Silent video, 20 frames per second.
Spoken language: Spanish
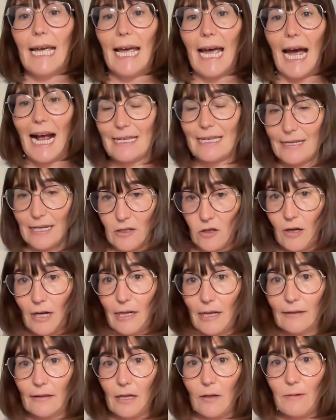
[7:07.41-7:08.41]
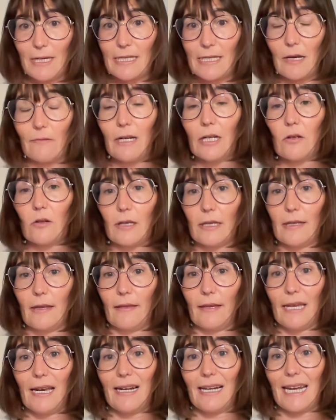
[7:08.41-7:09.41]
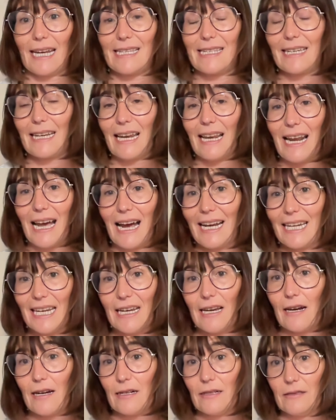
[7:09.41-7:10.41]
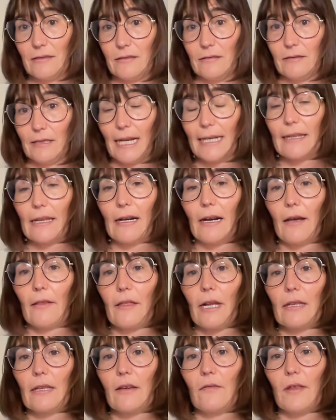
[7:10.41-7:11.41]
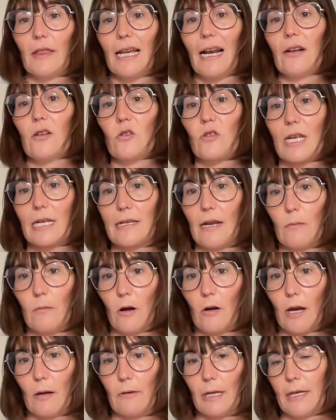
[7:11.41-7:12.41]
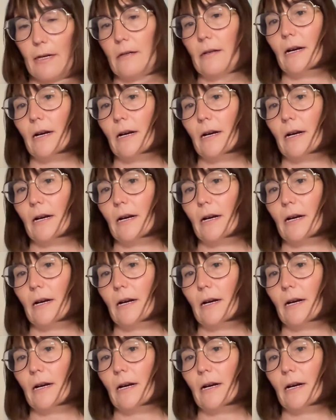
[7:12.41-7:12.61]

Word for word: al señor al que entrevistaban lo que decían es que la IA, la inteligencia artificial, nos ha salvado la vida.